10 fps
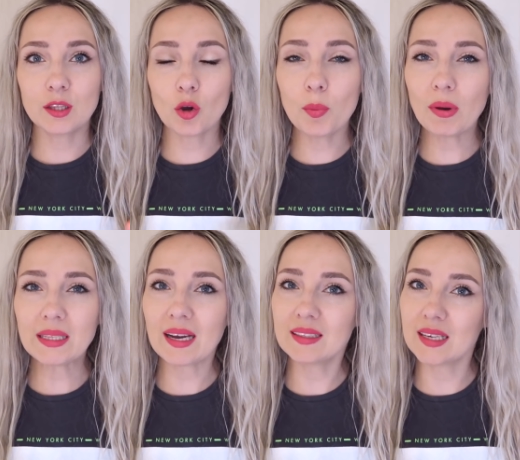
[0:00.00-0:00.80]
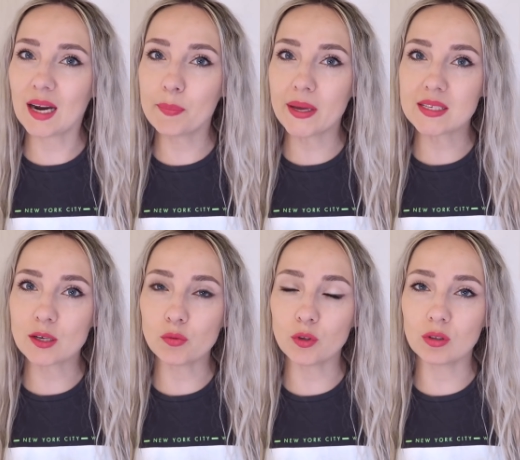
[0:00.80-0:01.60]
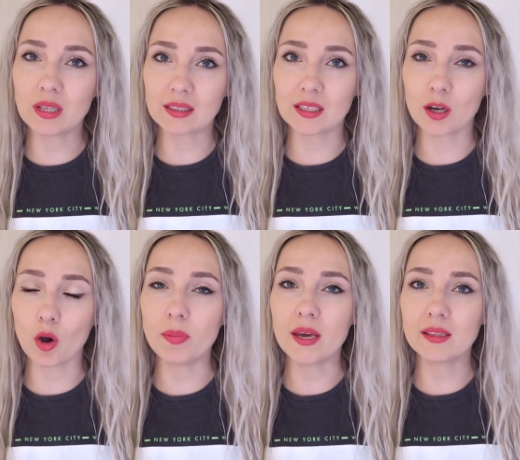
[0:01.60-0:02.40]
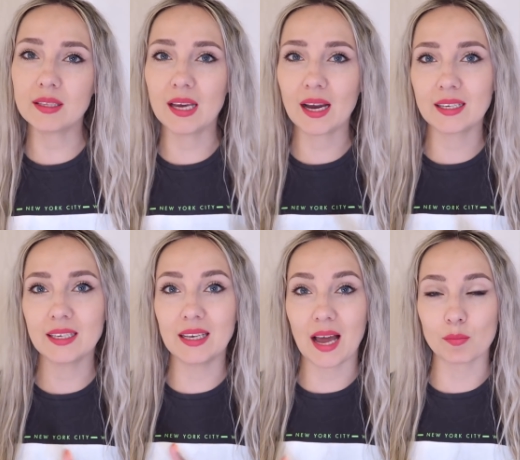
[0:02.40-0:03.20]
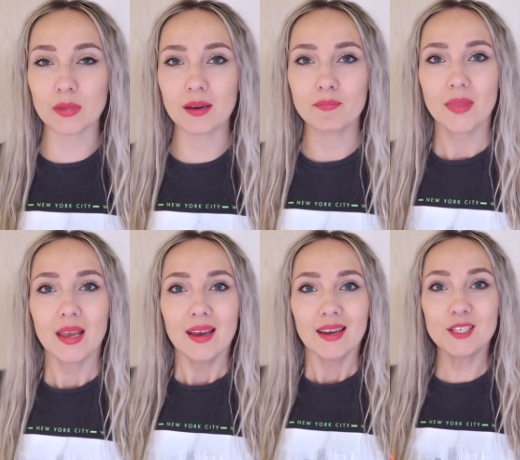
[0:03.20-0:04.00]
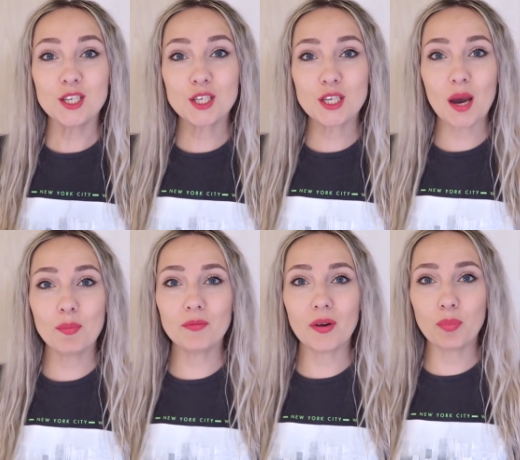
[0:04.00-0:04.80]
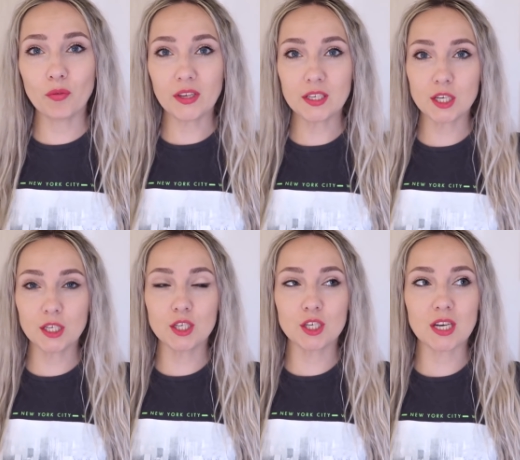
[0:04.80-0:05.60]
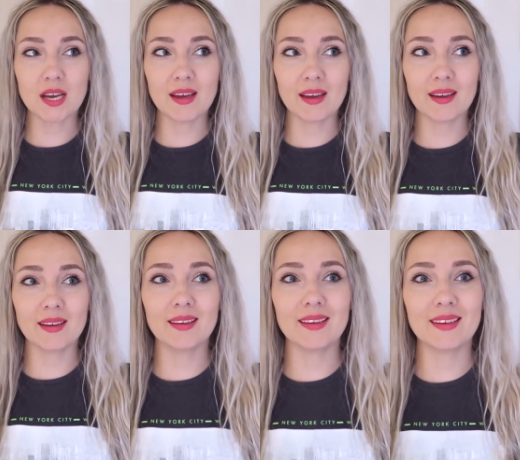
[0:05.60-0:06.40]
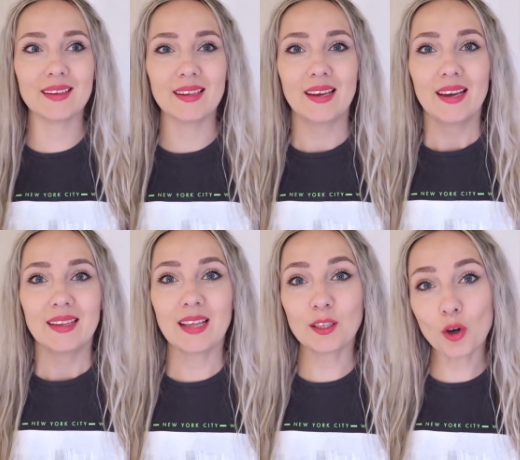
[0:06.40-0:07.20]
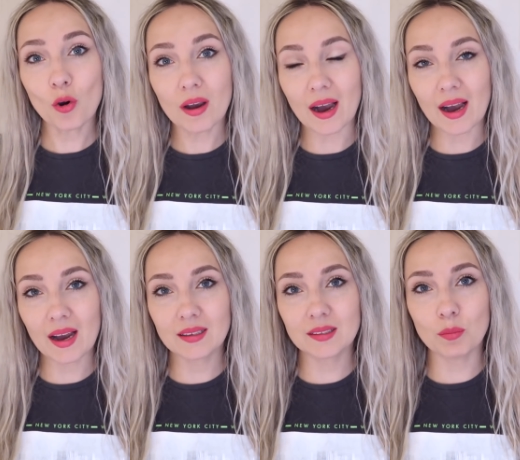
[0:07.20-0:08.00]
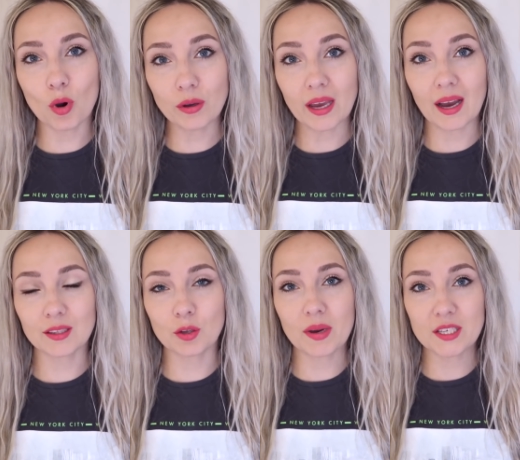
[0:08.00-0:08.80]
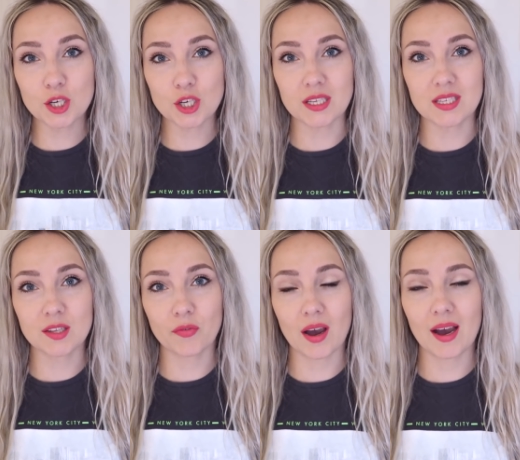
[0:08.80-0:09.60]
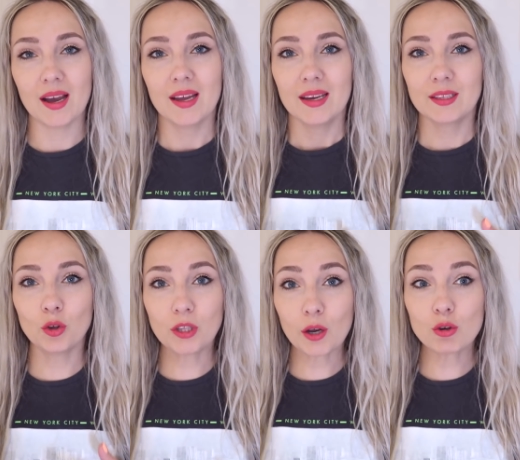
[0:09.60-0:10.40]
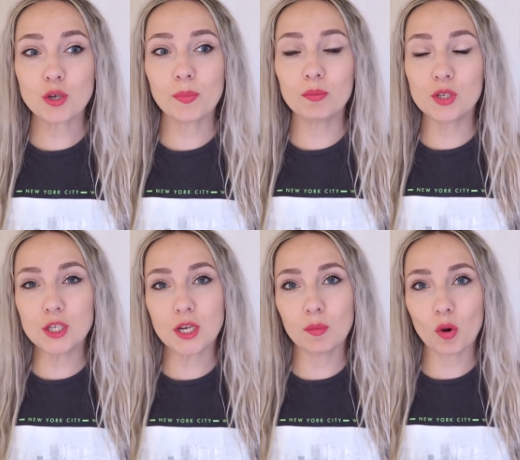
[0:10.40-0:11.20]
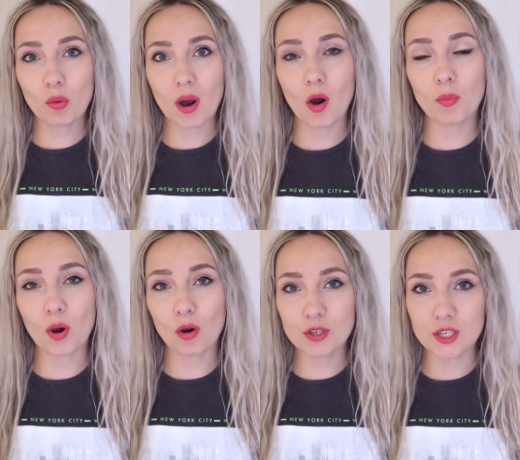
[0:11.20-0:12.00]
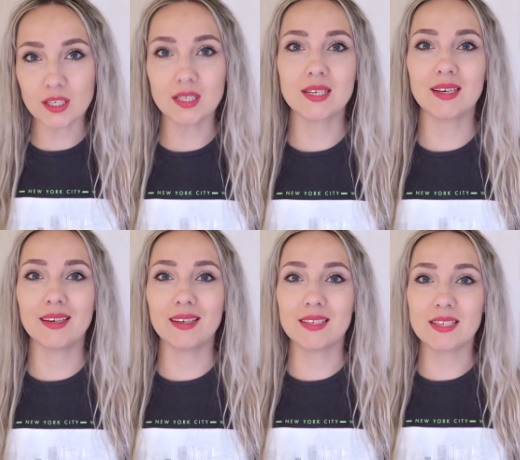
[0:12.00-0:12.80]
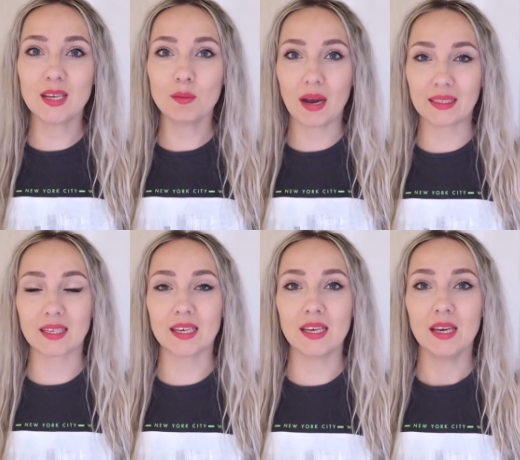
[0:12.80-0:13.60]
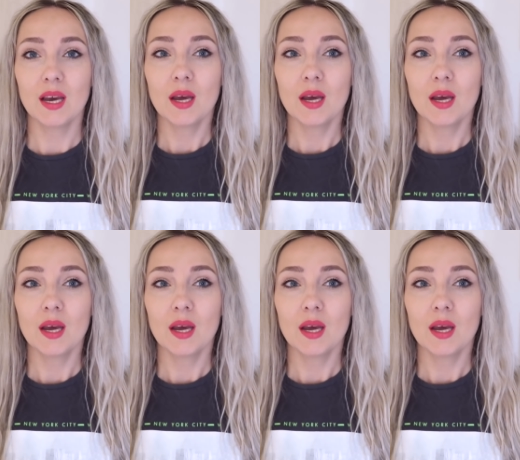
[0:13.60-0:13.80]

To była taka terapia zarówno dla tych kobiet, jak i dla mnie. Dziś chciałabym Wam powiedzieć, że e, ta droga moja do macierzyństwa, do tego, żebym dzisiaj mogła obchodzić e, Dzień Matki,